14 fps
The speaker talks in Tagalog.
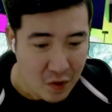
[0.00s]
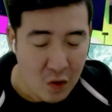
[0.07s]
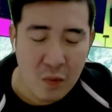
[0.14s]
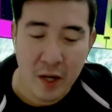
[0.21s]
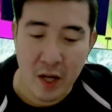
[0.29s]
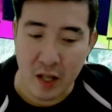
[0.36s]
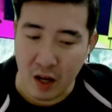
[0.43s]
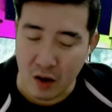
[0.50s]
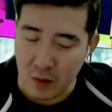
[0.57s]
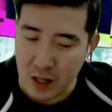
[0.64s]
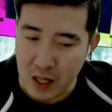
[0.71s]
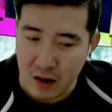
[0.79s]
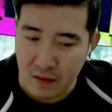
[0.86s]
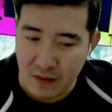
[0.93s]
Oh my god, I
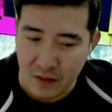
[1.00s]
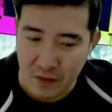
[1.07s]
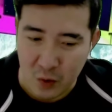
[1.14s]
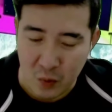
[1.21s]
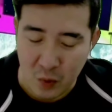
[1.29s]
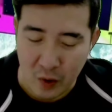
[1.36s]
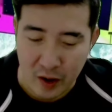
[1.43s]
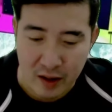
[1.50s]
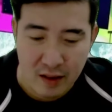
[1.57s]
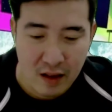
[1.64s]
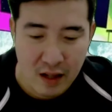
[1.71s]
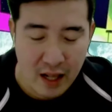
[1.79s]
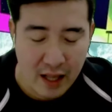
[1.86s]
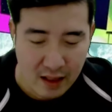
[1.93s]
really love the
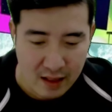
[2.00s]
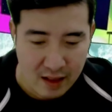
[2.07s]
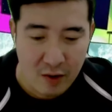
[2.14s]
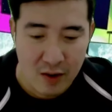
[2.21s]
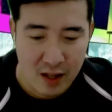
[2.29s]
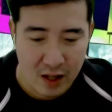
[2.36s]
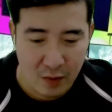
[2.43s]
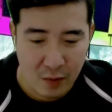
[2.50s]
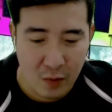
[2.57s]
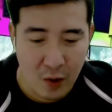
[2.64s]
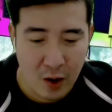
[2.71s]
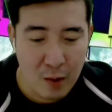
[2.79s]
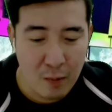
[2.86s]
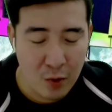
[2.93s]
footworks. Like, seriously,
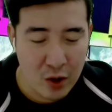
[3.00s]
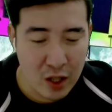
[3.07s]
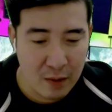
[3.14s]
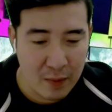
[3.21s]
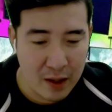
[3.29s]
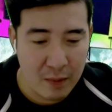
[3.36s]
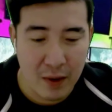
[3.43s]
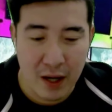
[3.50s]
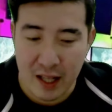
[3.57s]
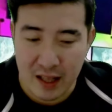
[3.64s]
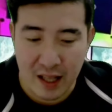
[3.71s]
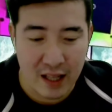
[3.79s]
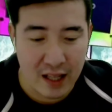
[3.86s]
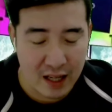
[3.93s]
oo, alam ko din naman na
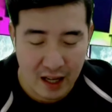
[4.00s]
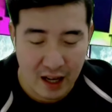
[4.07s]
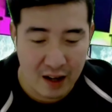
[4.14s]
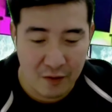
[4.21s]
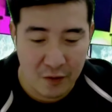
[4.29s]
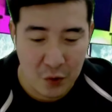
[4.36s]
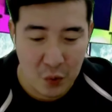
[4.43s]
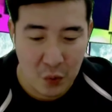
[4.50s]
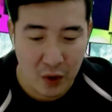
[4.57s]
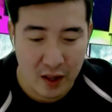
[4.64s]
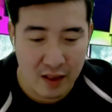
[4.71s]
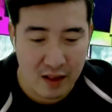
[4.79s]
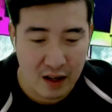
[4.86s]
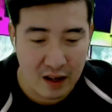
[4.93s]
maganda talaga ang
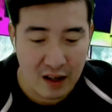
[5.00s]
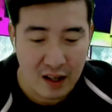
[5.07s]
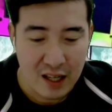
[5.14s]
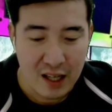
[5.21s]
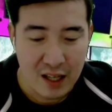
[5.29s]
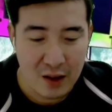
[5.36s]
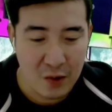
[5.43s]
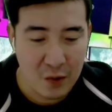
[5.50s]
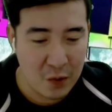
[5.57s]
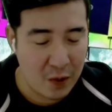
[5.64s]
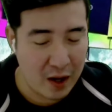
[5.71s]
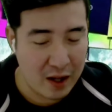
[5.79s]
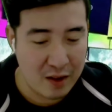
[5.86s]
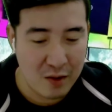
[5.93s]
footworks ng, ng
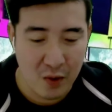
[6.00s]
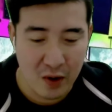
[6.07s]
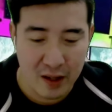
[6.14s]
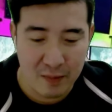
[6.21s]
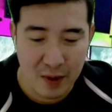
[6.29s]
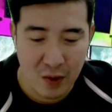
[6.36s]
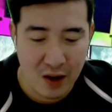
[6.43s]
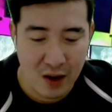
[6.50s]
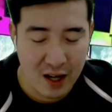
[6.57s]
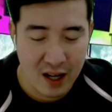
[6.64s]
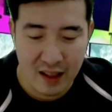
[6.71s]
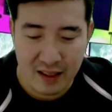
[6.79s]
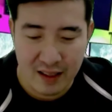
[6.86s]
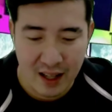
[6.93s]
Horizon. Pero ang
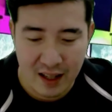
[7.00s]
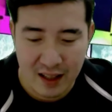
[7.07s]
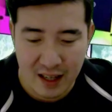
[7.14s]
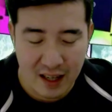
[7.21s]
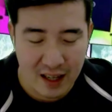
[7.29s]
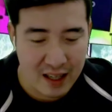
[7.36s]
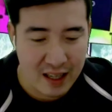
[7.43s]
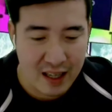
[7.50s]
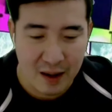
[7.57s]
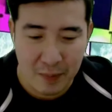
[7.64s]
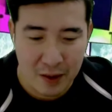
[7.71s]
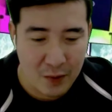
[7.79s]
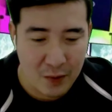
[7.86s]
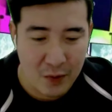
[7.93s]
ganda talaga
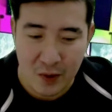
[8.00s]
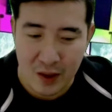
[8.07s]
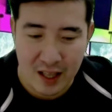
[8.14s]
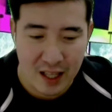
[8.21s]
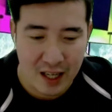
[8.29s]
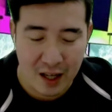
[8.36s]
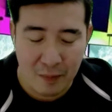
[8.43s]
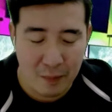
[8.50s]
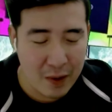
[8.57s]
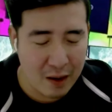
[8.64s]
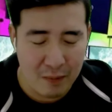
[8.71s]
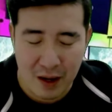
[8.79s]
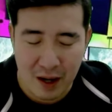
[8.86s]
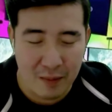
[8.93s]
nila panoorin talaga pag
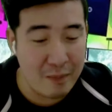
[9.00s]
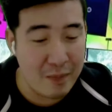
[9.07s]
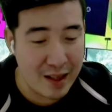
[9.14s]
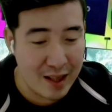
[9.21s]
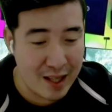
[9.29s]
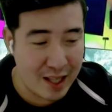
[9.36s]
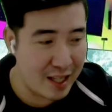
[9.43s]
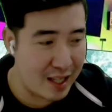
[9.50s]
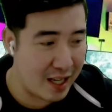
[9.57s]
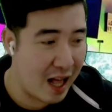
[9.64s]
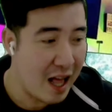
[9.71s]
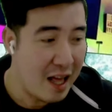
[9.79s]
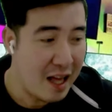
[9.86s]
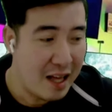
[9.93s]
ang mga binti
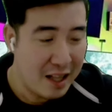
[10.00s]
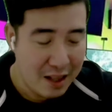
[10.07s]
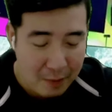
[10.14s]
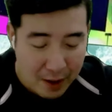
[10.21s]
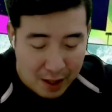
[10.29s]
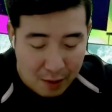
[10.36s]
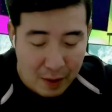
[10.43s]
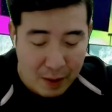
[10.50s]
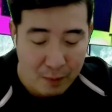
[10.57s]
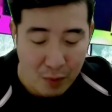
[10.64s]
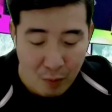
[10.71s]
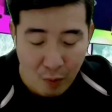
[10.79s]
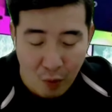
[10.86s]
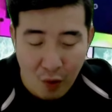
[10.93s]
nila sabay-sabay
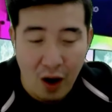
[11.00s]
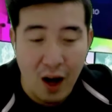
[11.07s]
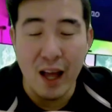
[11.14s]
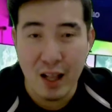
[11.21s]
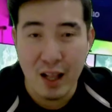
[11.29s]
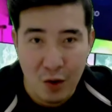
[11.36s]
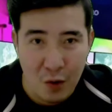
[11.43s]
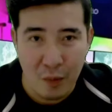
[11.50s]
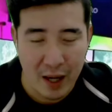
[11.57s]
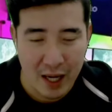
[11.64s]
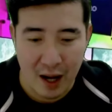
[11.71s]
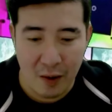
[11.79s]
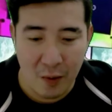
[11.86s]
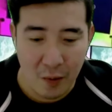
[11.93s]
bumuka and
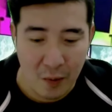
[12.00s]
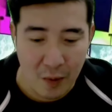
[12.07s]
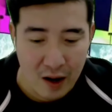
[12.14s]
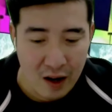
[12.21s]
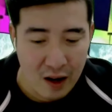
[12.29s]
kumalaw.